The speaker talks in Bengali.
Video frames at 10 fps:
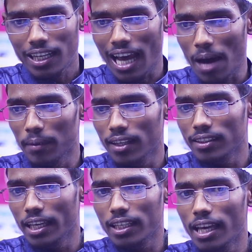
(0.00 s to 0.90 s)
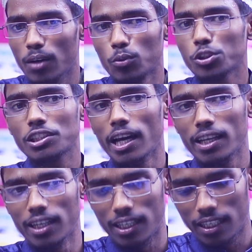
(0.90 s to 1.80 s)
খাবার দেখলে আর উস
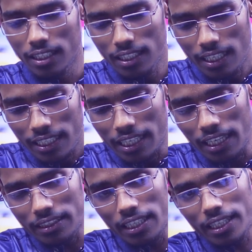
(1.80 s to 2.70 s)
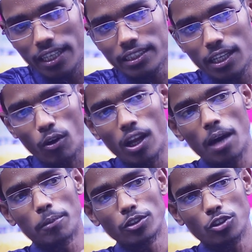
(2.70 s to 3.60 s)
থাকে না খেতে খেতে
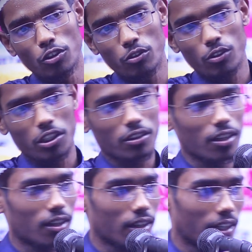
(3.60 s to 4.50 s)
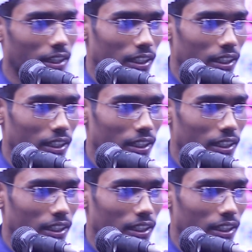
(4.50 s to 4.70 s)
গলা পর্যন্ত খেতে হয়